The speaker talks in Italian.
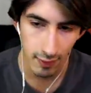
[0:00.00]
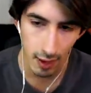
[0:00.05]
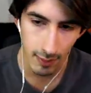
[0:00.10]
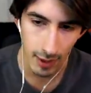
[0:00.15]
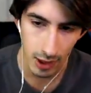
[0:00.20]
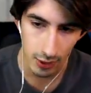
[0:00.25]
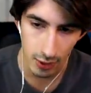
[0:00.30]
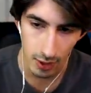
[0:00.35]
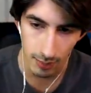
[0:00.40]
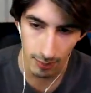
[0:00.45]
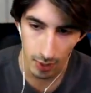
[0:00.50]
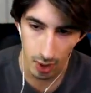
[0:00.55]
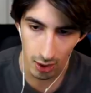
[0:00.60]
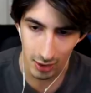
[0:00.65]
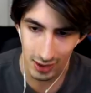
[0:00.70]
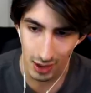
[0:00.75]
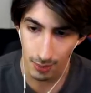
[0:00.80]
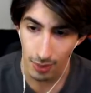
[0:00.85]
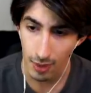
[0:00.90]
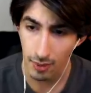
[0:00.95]
Vabbè, non
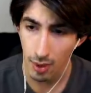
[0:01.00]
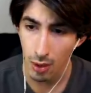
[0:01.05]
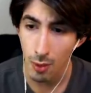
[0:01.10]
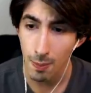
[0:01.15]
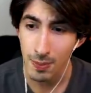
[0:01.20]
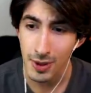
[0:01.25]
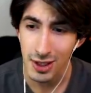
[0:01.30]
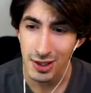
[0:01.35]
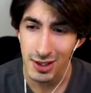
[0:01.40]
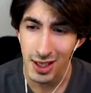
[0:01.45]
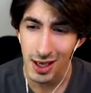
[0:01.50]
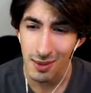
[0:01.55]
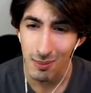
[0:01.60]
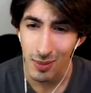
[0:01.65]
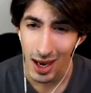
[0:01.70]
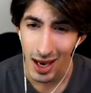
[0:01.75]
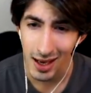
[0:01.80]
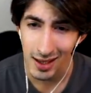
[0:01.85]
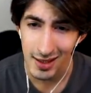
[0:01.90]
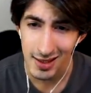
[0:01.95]
importa. Poi abbiamo Piercing
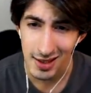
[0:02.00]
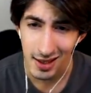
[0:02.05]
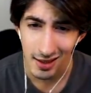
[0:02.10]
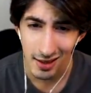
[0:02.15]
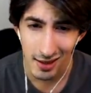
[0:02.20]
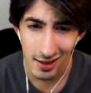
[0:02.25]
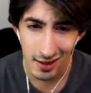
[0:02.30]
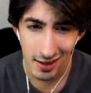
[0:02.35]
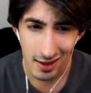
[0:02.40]
Blades,